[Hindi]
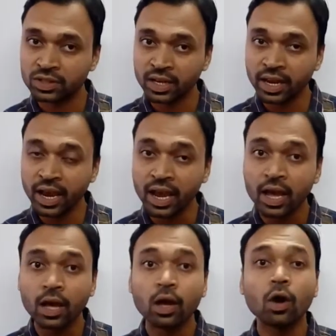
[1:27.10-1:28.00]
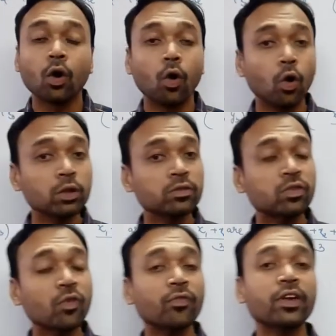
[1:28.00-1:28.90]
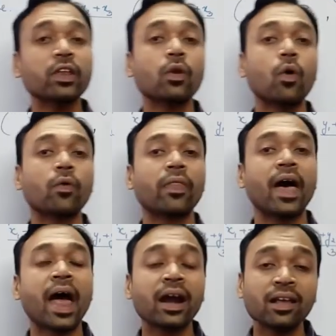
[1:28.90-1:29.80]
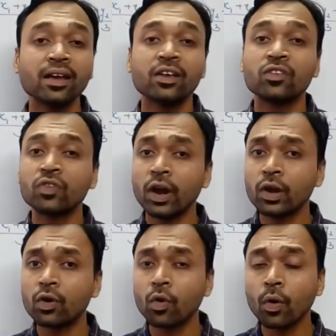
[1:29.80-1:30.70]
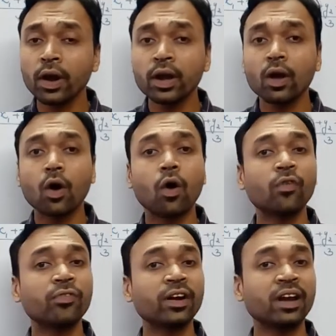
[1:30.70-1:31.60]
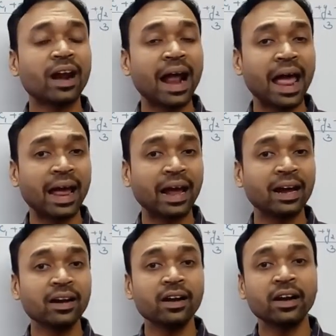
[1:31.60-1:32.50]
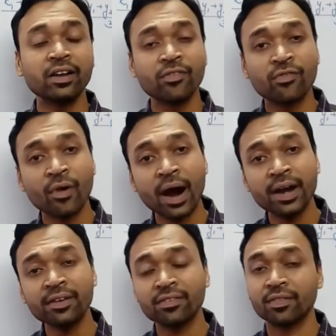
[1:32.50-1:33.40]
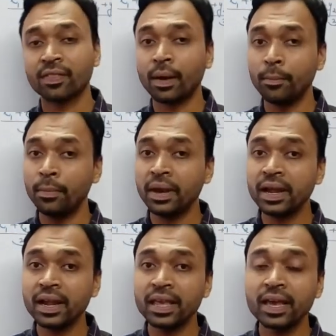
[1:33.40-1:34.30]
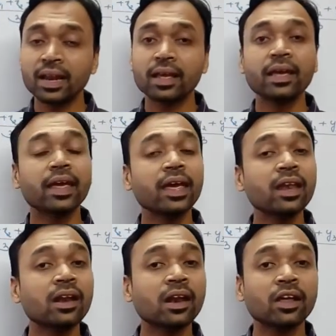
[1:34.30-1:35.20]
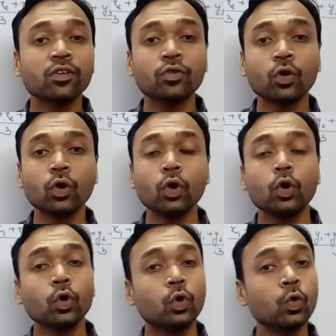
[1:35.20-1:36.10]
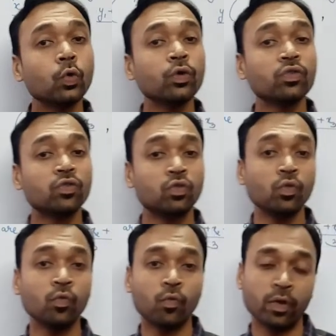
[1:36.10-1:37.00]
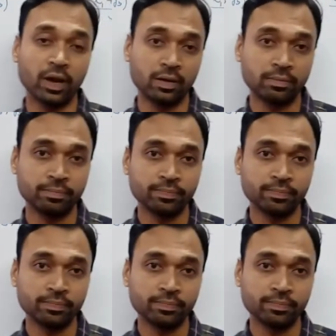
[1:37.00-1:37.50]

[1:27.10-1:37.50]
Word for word: ठीक है ऑल्सो वी नो दैट सेंट्रोइड ऑफ ए ट्राइंगल डिवाइड्स द मीडियन इन रेशियो टू इज टू वन